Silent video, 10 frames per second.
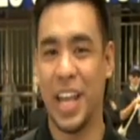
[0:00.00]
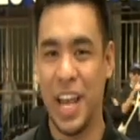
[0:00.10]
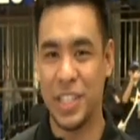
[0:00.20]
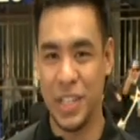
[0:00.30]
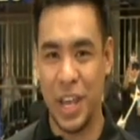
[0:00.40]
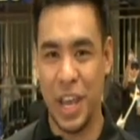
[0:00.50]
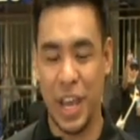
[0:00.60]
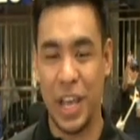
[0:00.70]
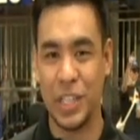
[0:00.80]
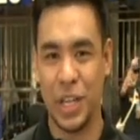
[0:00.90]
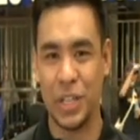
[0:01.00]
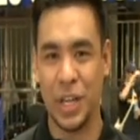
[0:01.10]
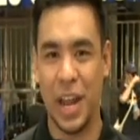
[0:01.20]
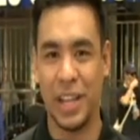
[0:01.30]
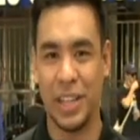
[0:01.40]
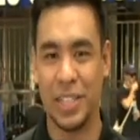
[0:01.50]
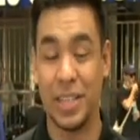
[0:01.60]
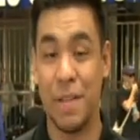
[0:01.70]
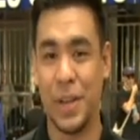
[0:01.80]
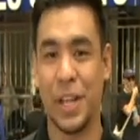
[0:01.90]
sa NCAA Season
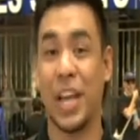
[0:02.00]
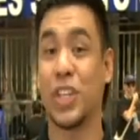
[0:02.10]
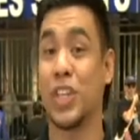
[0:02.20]
97.